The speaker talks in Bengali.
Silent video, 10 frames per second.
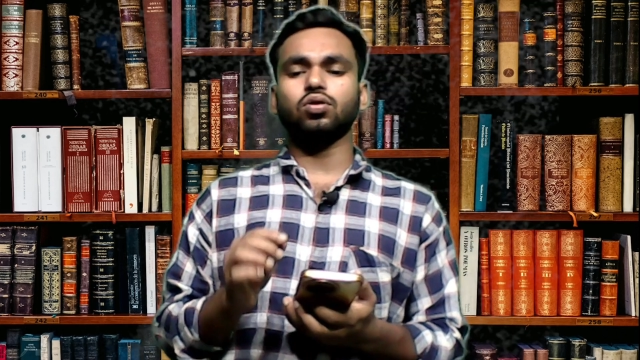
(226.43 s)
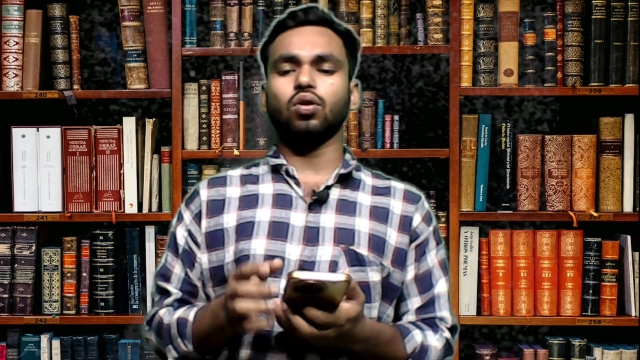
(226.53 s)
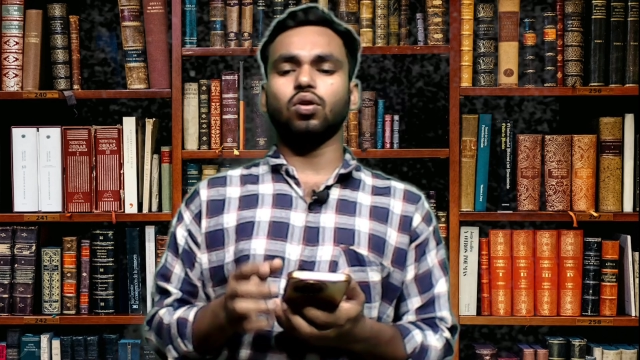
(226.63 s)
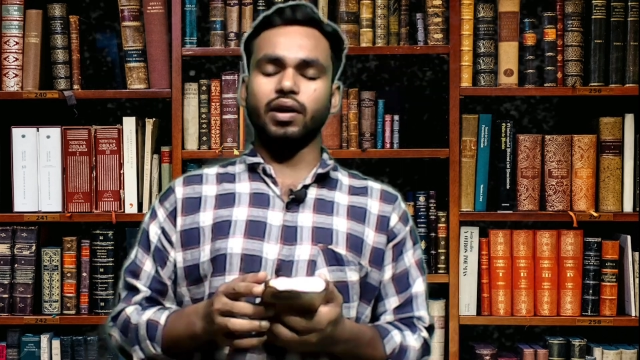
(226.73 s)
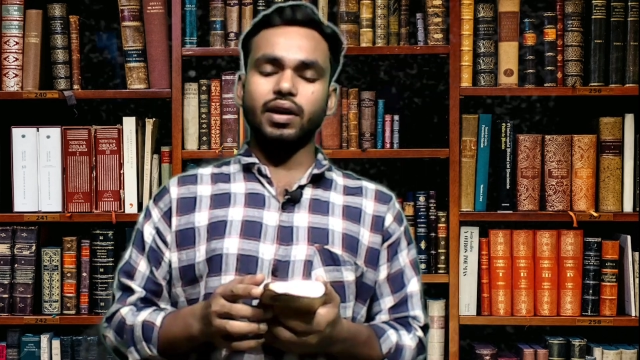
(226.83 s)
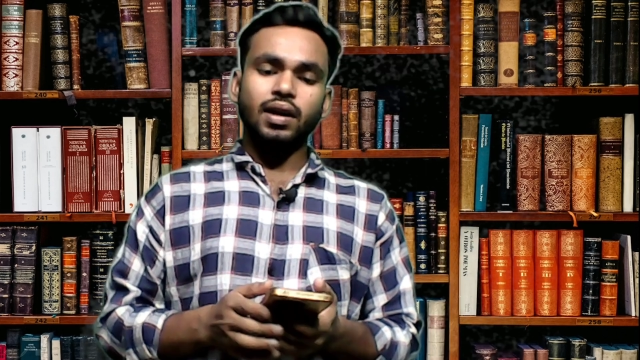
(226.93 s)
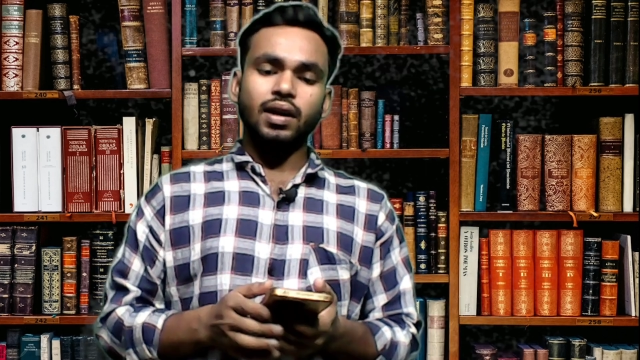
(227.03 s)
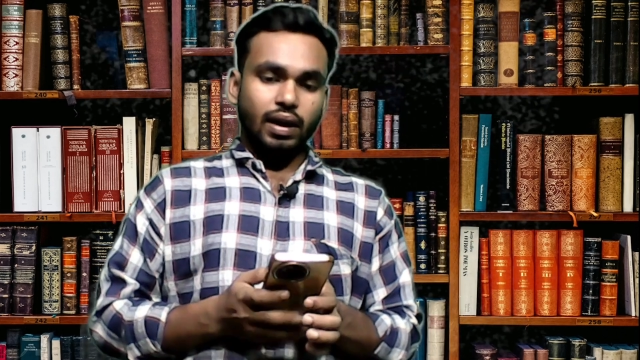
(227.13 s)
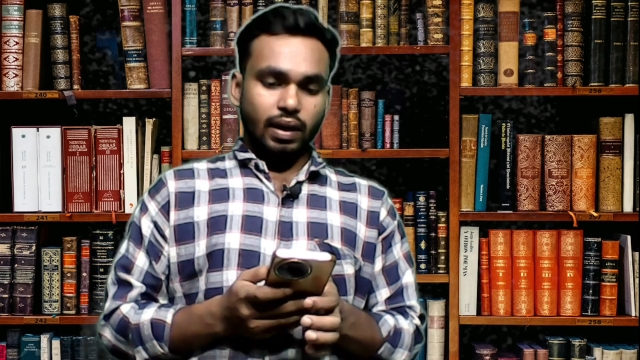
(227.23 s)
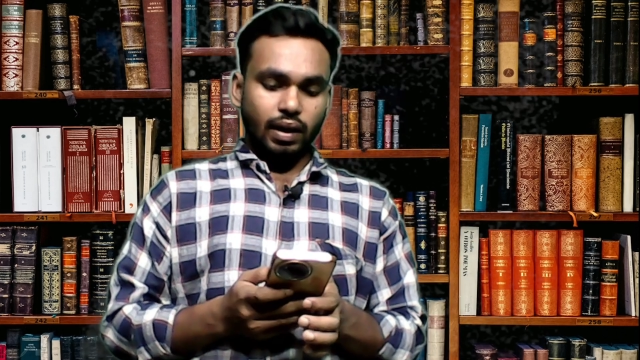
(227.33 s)
করা হয়
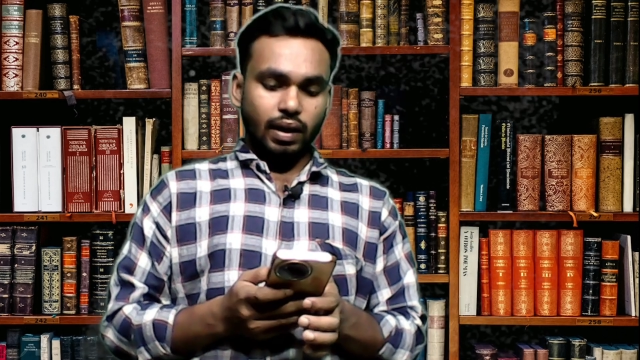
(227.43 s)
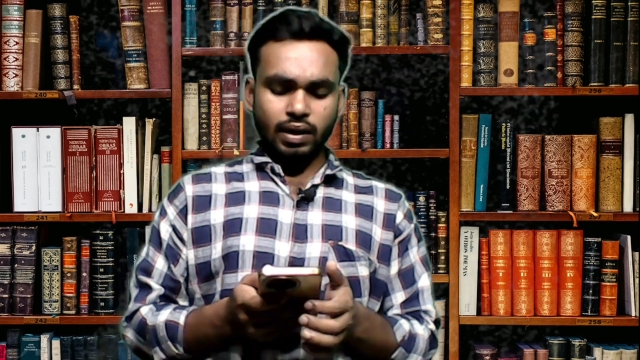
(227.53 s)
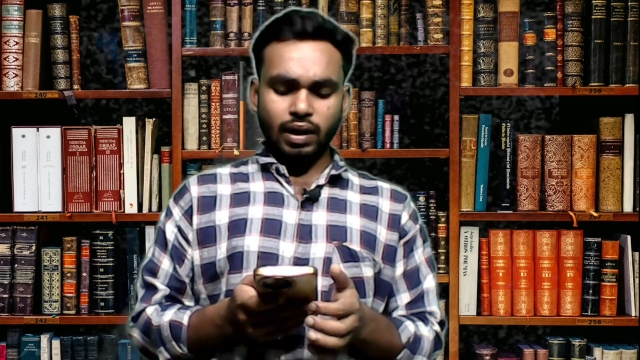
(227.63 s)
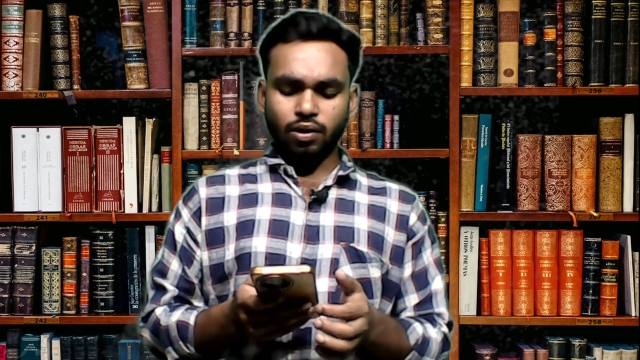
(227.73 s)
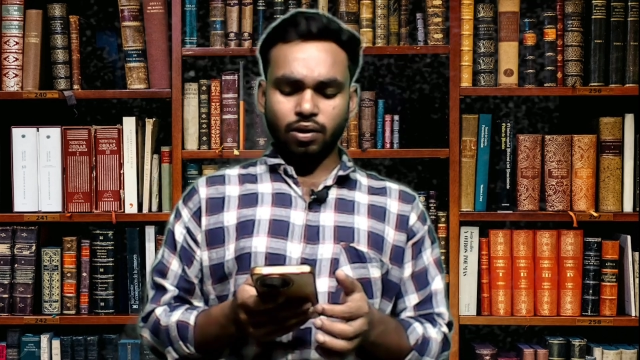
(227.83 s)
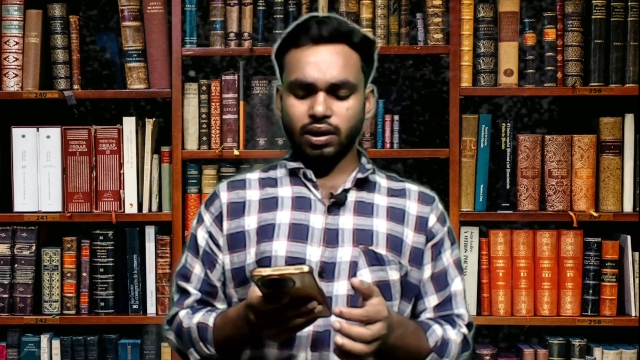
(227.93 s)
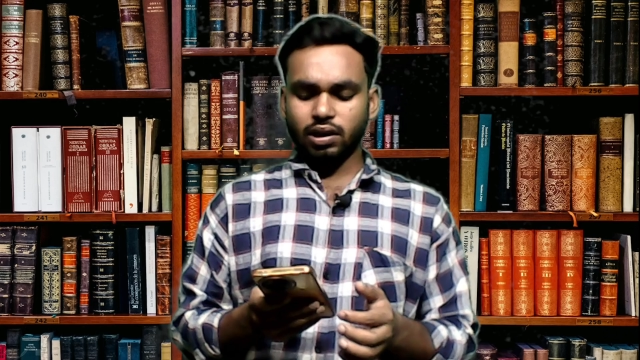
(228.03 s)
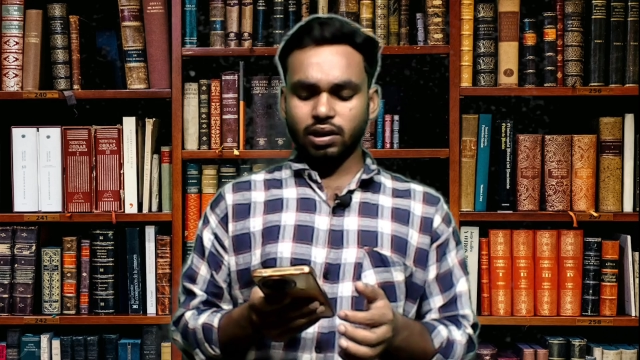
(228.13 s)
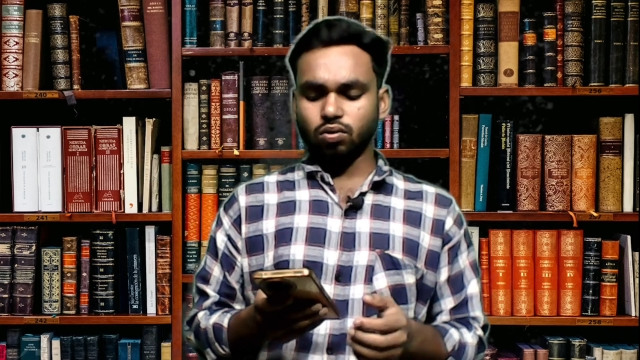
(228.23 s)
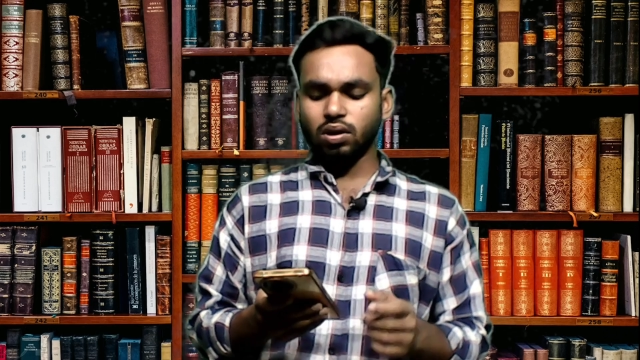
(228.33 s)
এই কারণেই
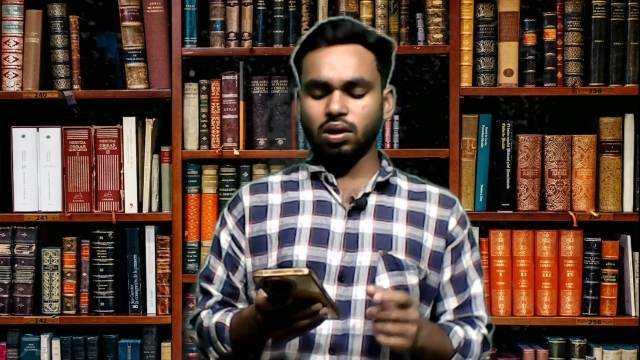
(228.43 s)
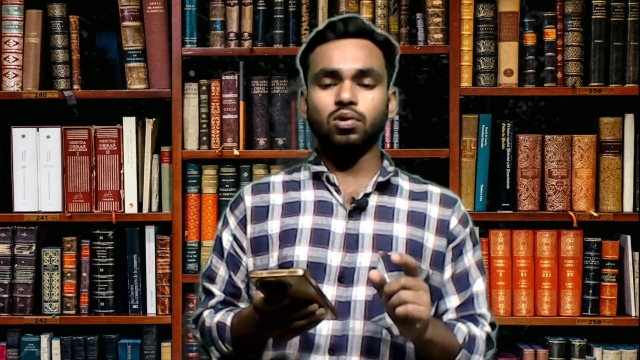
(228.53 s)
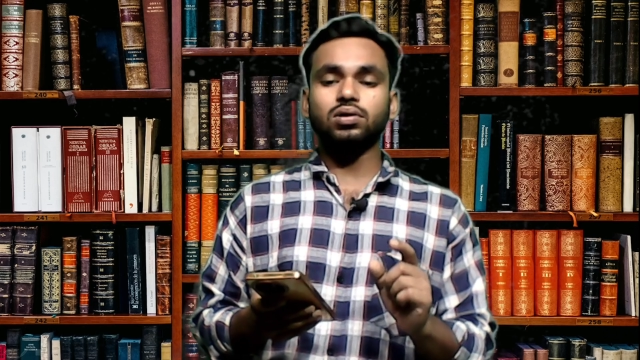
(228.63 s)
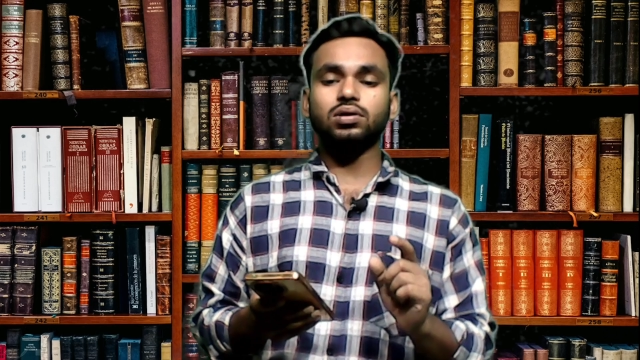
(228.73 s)
কিন্তু এবং